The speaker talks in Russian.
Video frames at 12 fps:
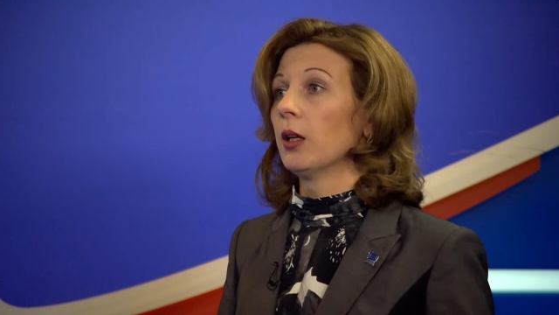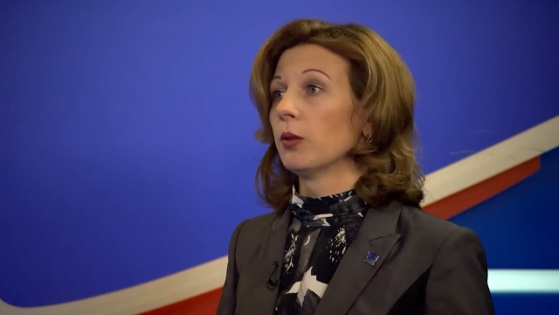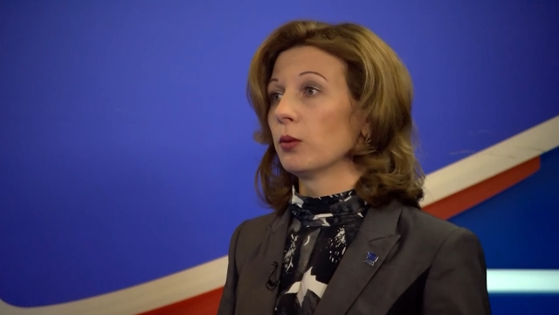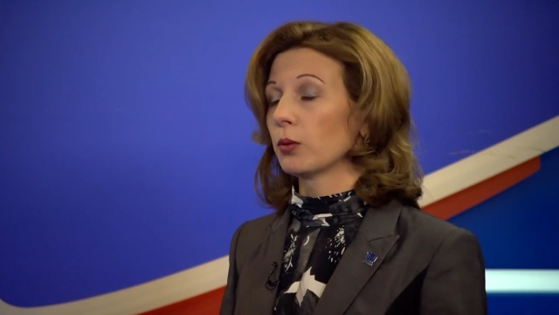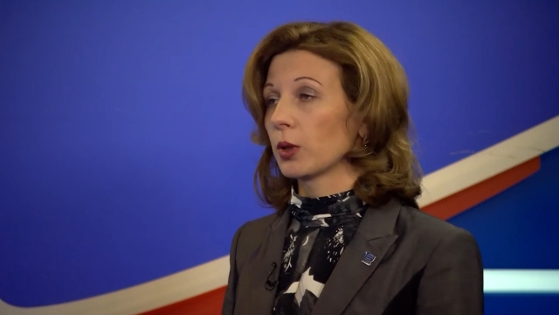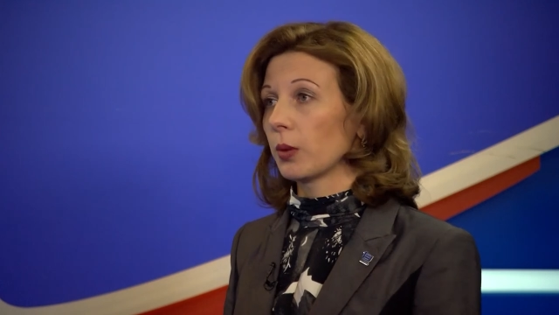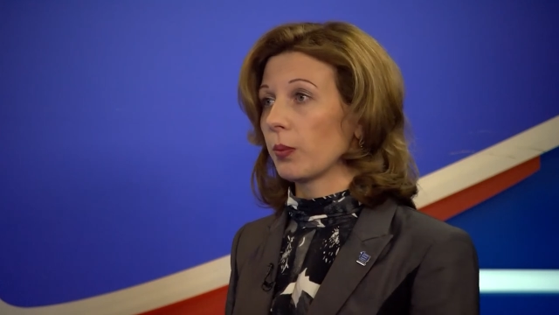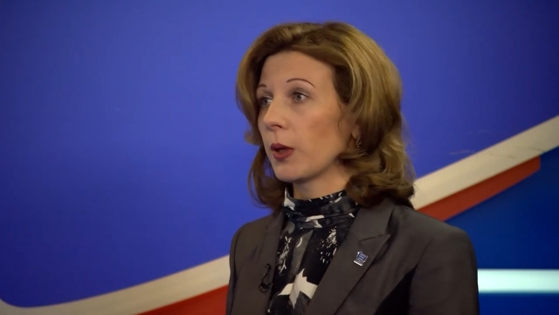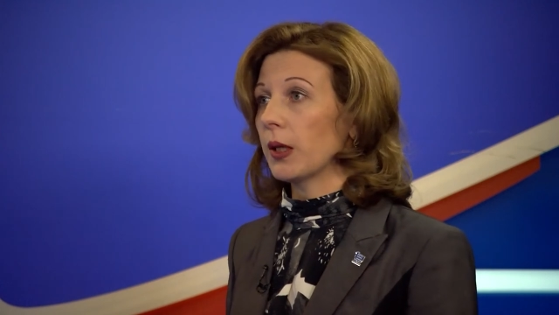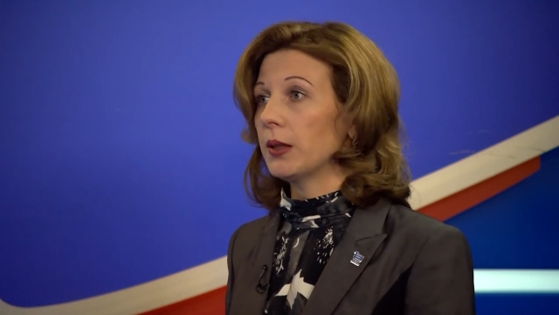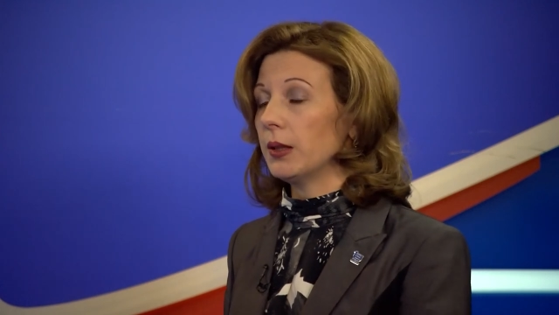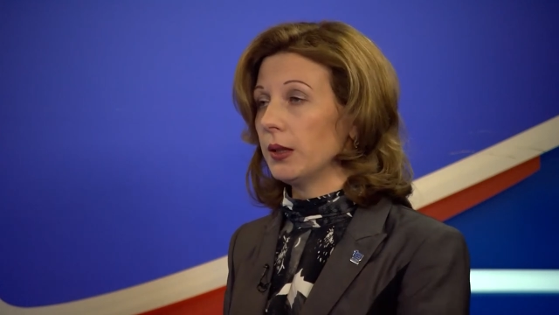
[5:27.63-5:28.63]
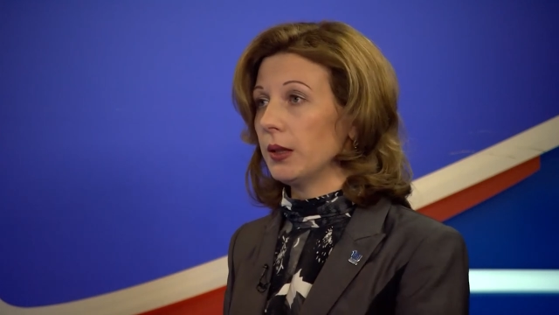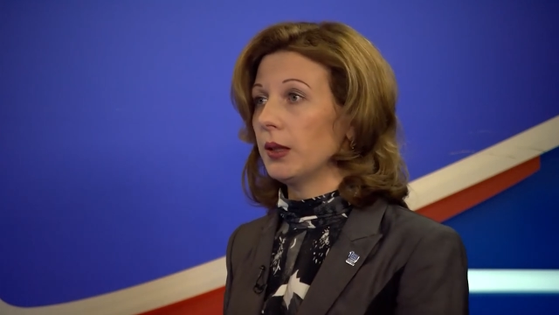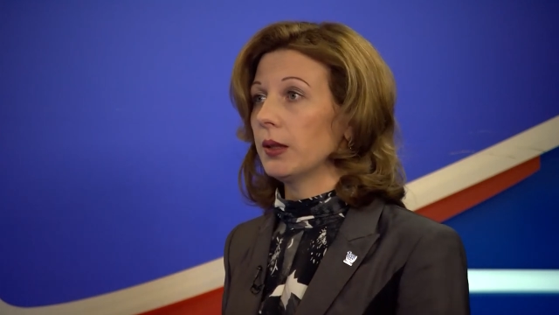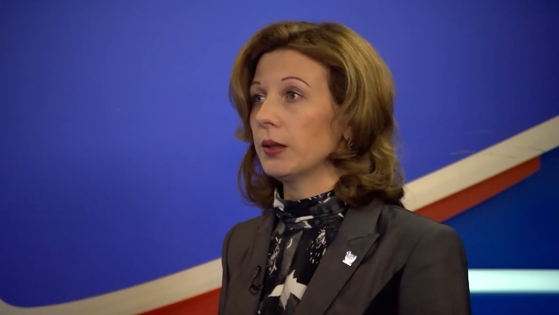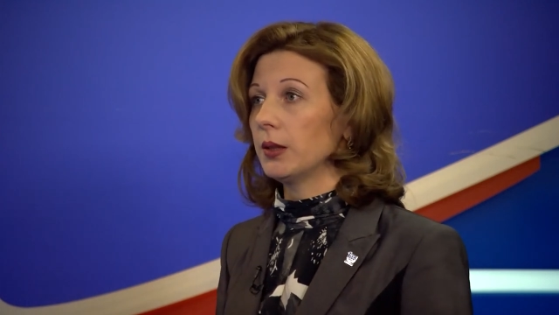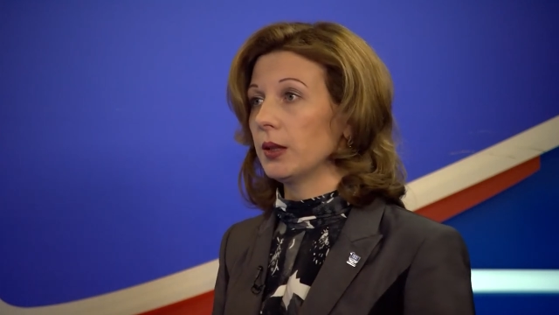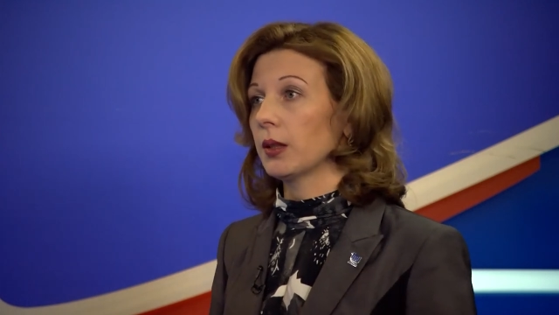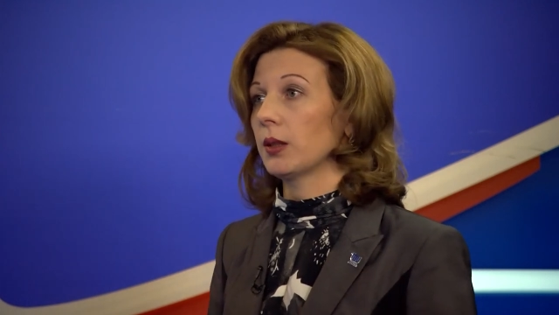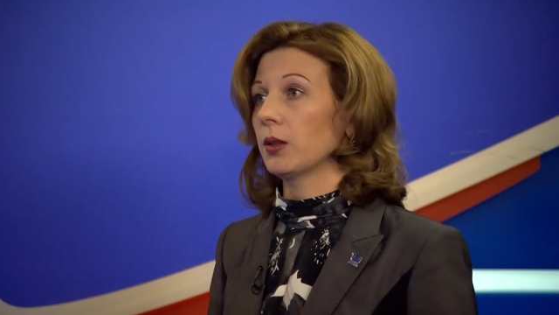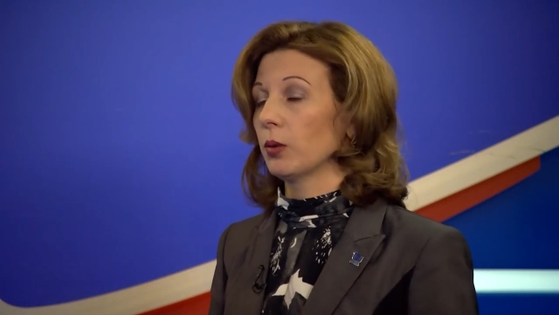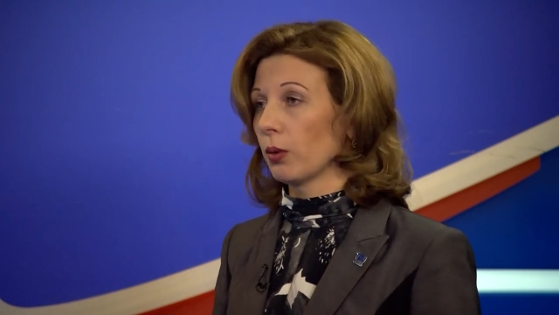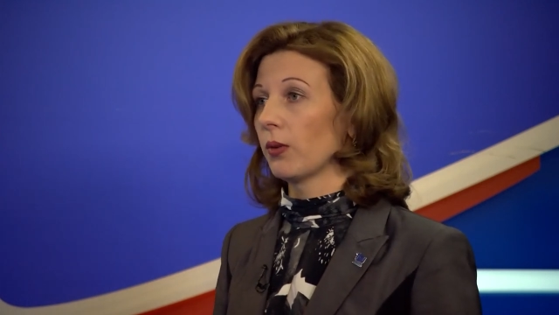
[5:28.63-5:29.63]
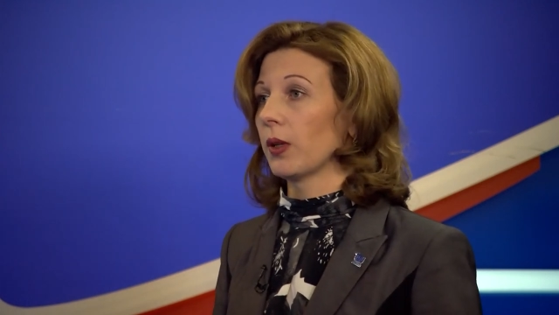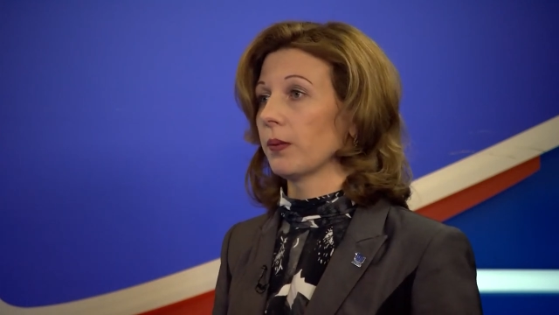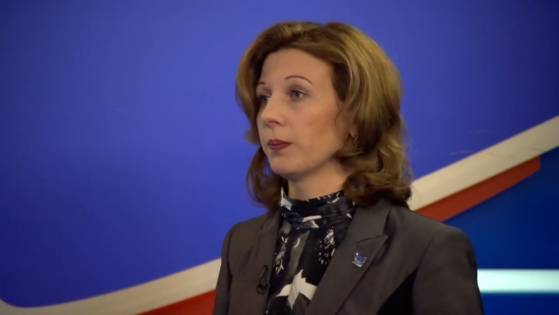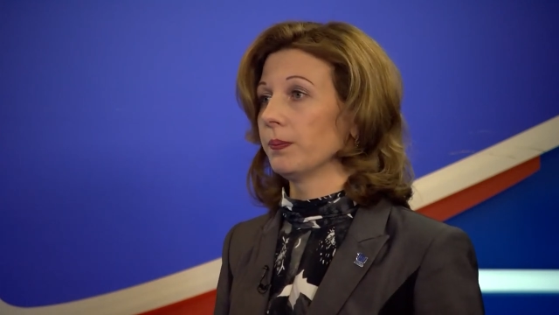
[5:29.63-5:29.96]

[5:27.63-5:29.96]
Нужно брать и делать новое.